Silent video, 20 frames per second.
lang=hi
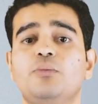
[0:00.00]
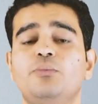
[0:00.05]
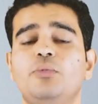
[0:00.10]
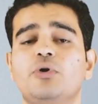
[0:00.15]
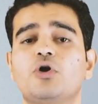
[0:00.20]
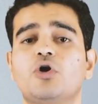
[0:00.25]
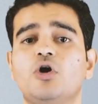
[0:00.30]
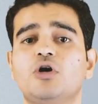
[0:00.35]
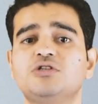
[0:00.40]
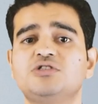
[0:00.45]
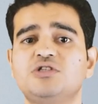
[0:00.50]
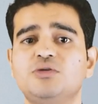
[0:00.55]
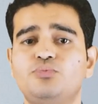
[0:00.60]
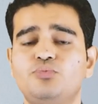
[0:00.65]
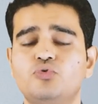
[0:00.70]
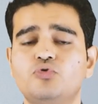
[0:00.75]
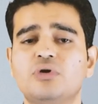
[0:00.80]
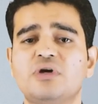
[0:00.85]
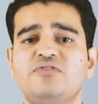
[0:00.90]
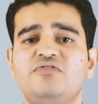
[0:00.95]
बिकॉज ये
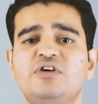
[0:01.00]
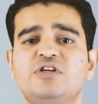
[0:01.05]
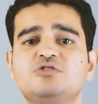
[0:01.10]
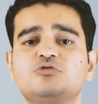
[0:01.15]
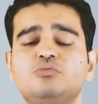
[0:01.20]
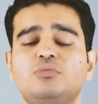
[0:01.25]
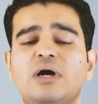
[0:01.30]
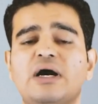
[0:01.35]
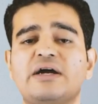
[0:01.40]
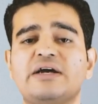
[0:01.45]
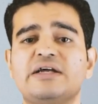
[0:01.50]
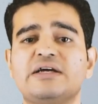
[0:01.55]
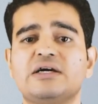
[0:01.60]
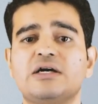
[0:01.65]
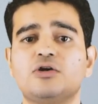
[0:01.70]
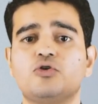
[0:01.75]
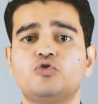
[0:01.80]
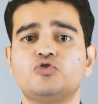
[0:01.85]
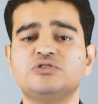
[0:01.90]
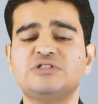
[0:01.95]
पूरा फेसबुक मार्केटिंग
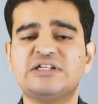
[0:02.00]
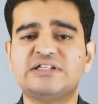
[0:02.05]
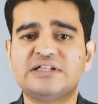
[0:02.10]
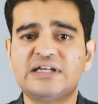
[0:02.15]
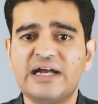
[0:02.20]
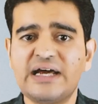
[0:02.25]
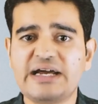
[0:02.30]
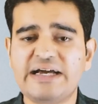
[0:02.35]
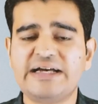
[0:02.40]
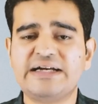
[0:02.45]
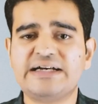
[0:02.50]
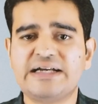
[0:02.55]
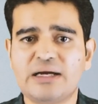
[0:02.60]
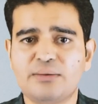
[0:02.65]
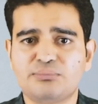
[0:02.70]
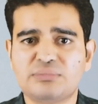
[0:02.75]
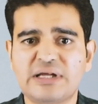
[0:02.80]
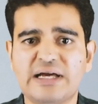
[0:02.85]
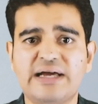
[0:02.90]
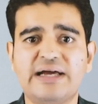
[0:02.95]
का कोर्स इतना इन
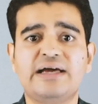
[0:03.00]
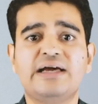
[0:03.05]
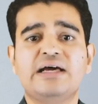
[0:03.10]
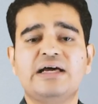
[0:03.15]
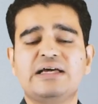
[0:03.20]
डेप्थ है